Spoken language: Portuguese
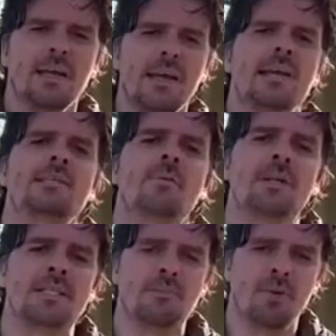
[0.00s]
esse é o país
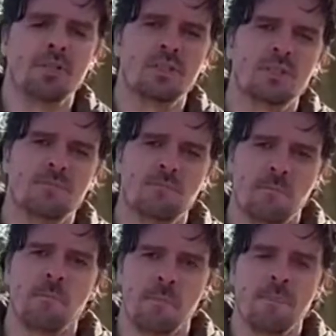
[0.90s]
das apostas,
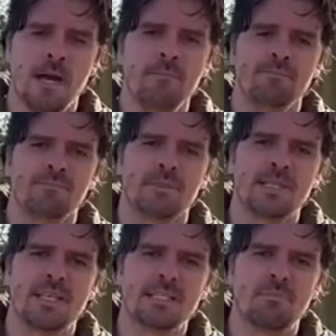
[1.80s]
tá?
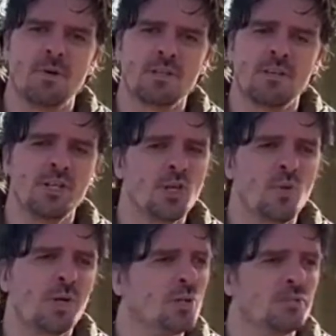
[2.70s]
Aqui se aposta desde
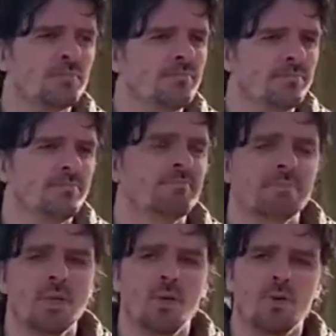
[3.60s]
quando
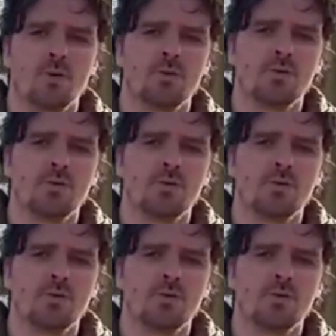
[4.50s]
quando